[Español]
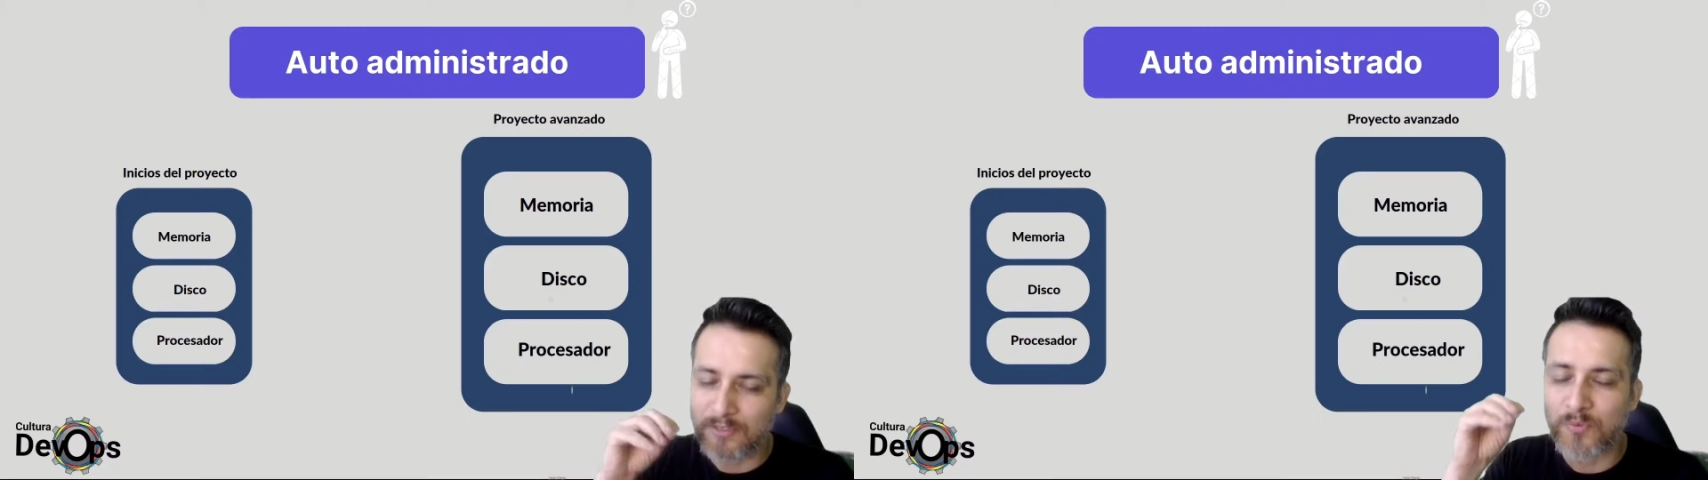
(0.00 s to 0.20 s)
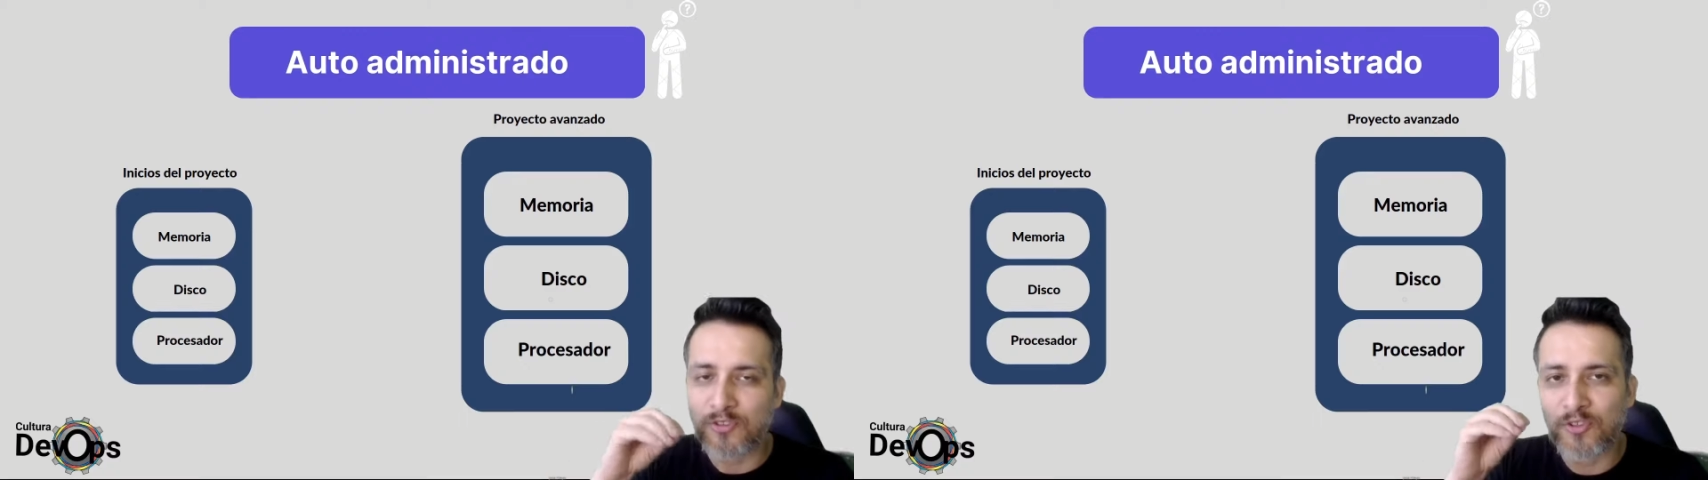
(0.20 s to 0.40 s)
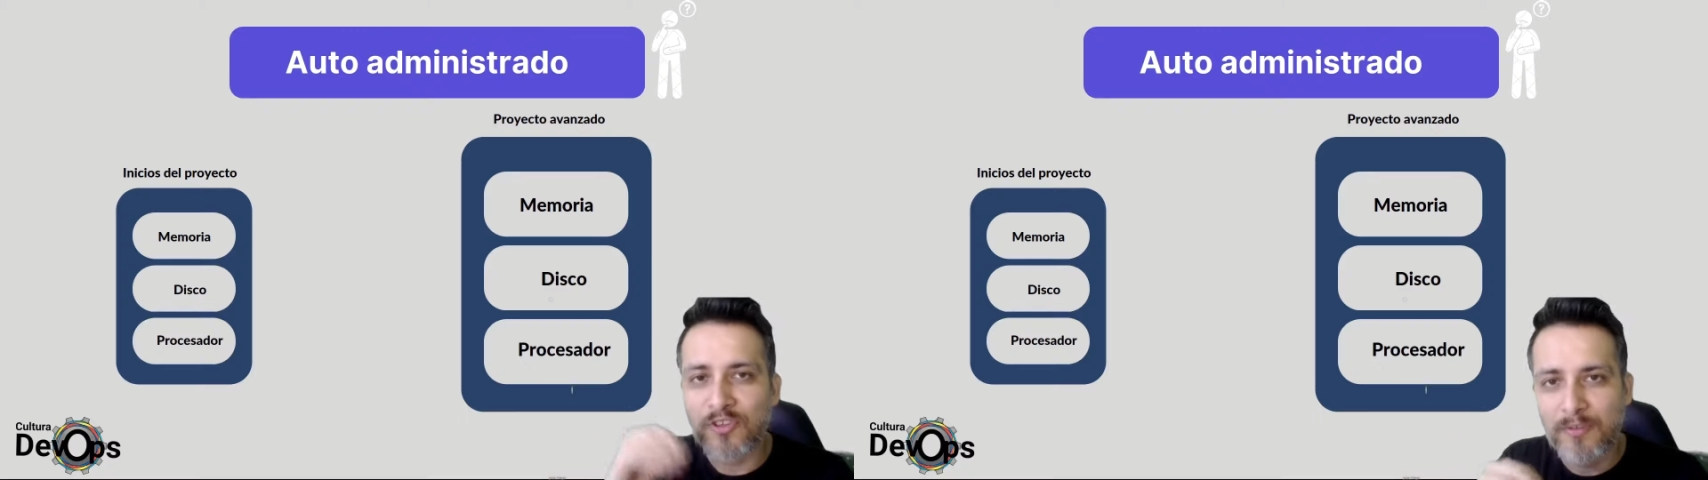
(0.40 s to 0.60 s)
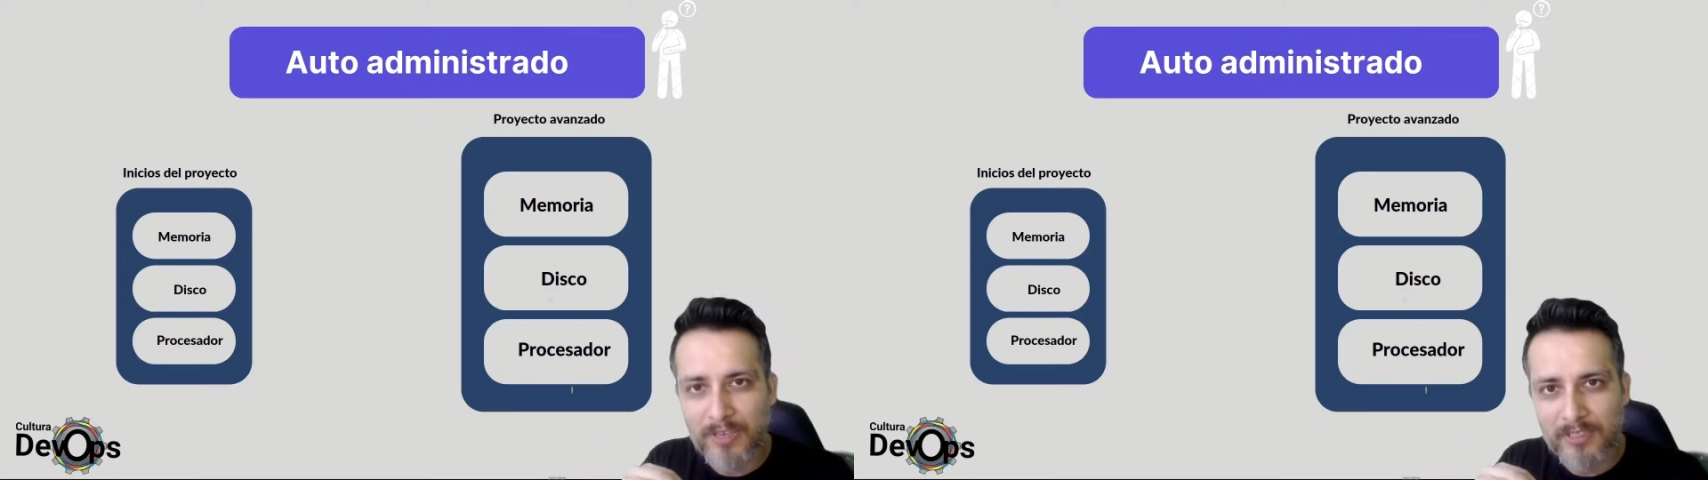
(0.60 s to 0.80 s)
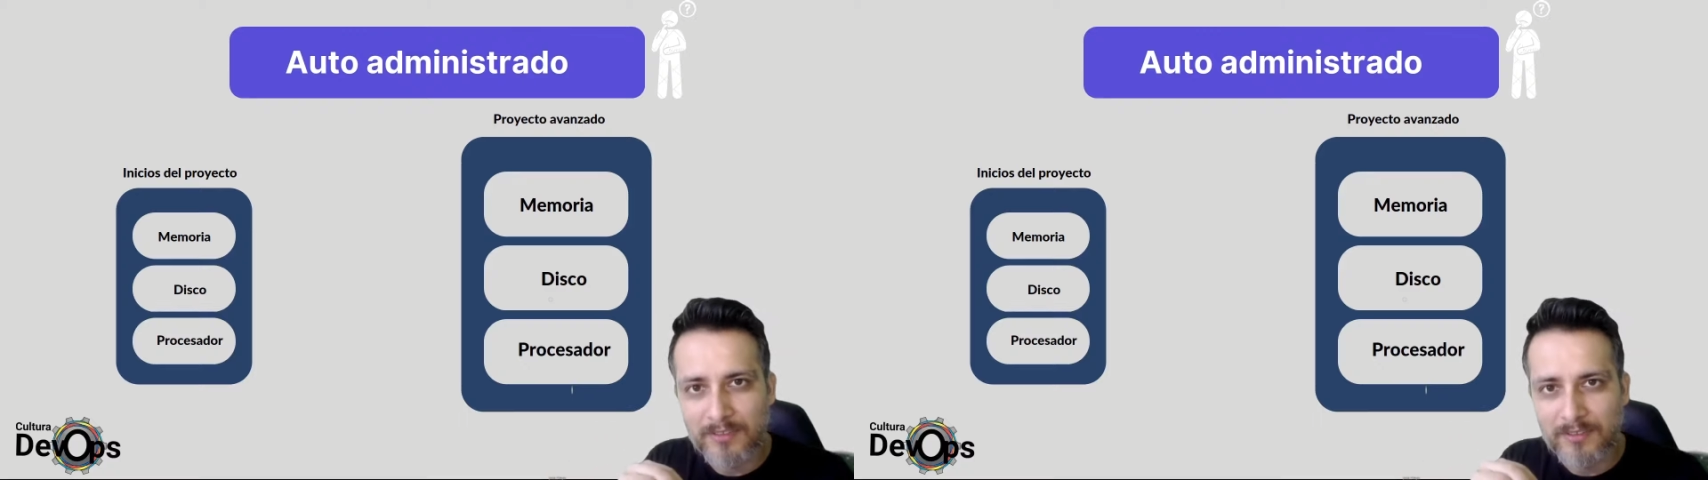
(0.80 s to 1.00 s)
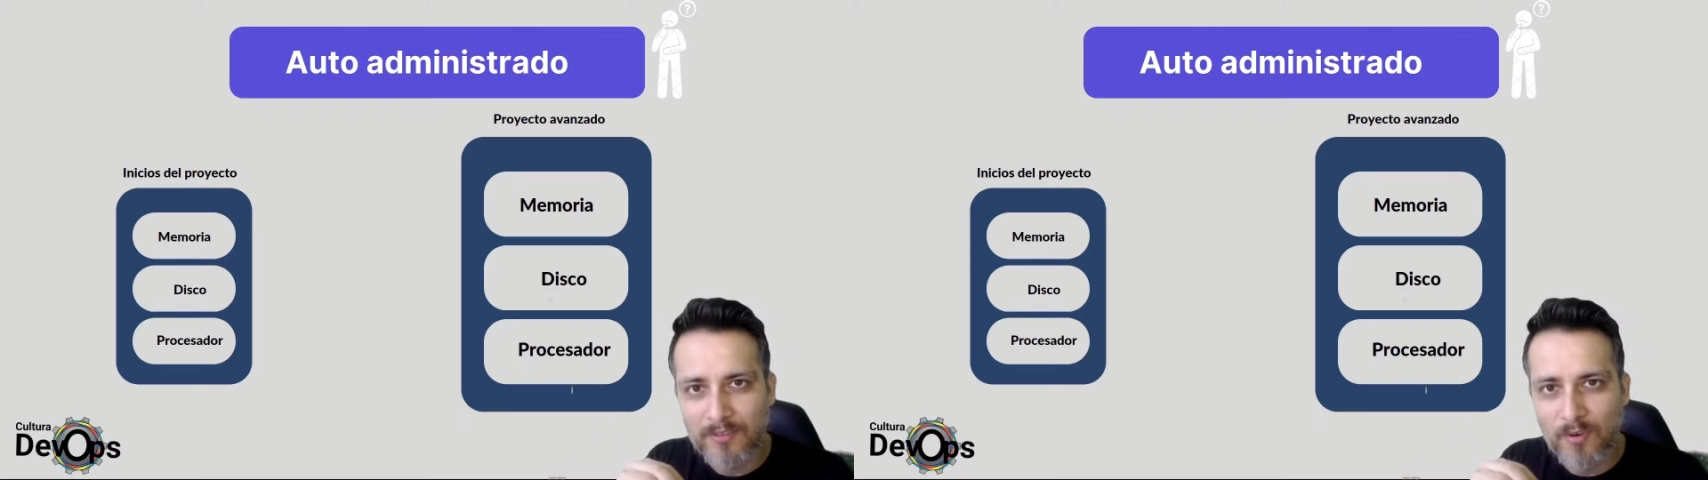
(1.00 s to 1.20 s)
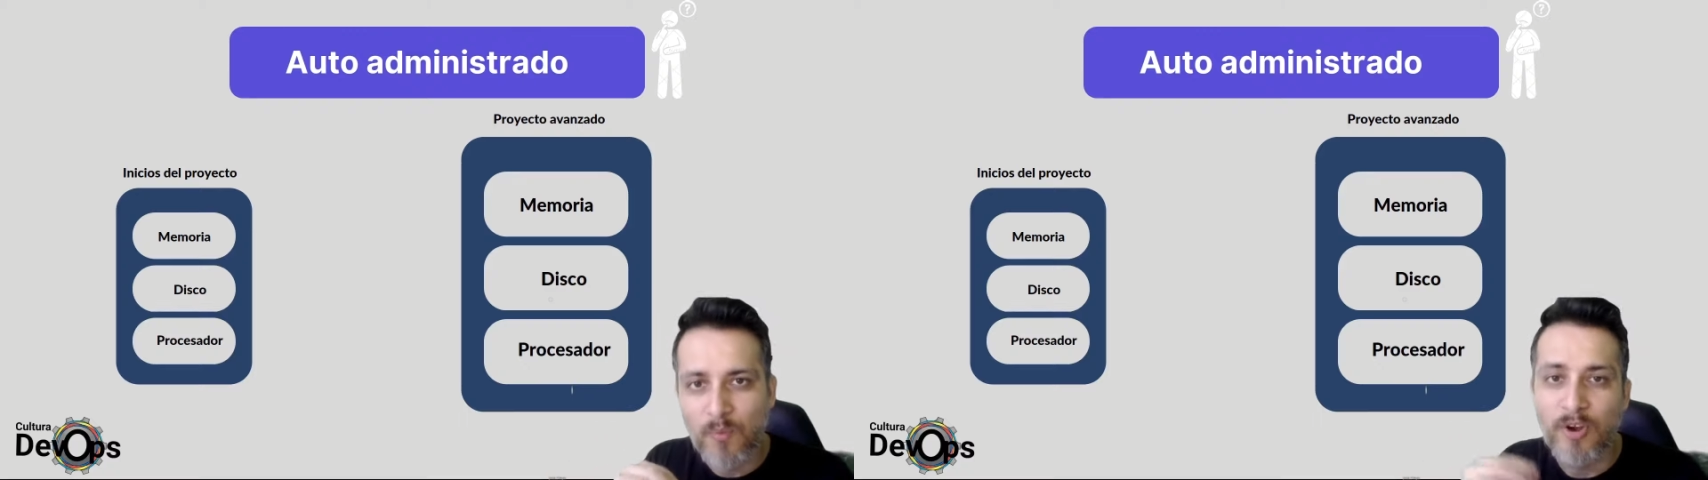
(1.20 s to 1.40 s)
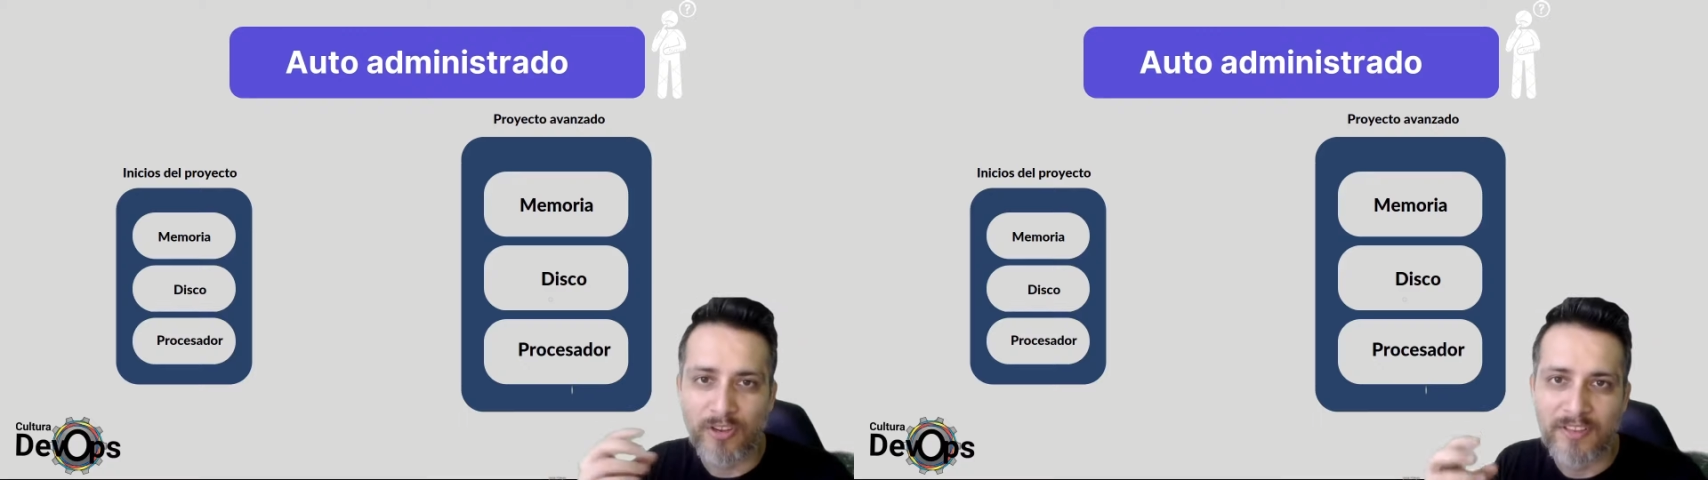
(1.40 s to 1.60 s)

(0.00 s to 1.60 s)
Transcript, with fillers: nuestro deber o bueno,